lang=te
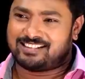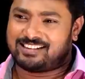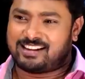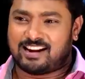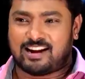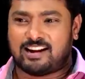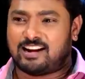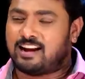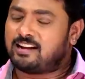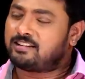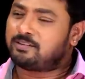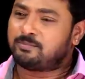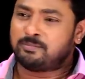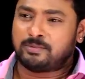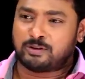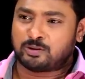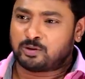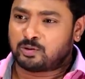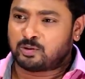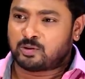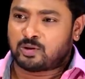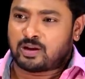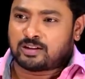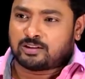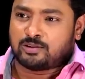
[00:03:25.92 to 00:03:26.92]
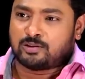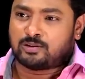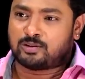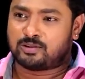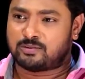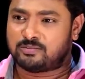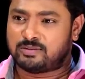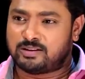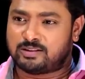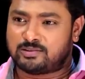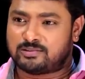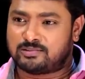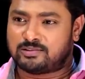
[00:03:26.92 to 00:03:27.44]
ఇంకా మీతో అతనితో
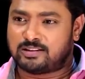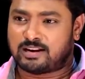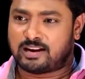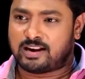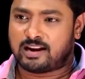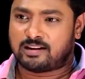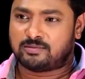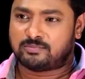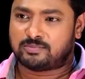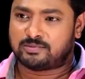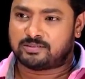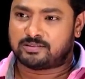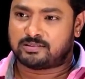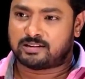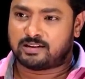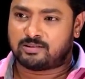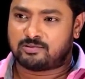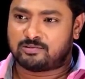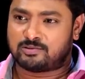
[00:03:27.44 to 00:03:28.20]
మీకు ఎలా అనిపి ఎలా